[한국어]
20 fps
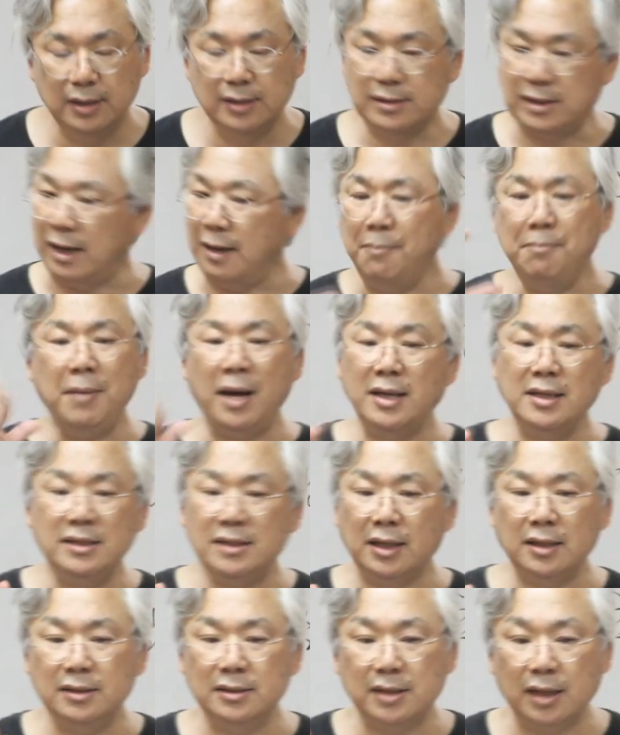잠
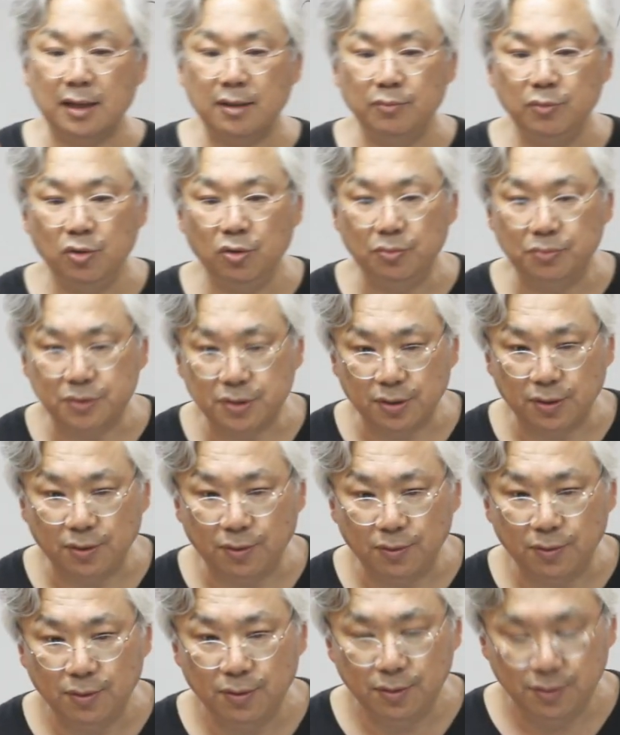많이 자는 사람도 없어요.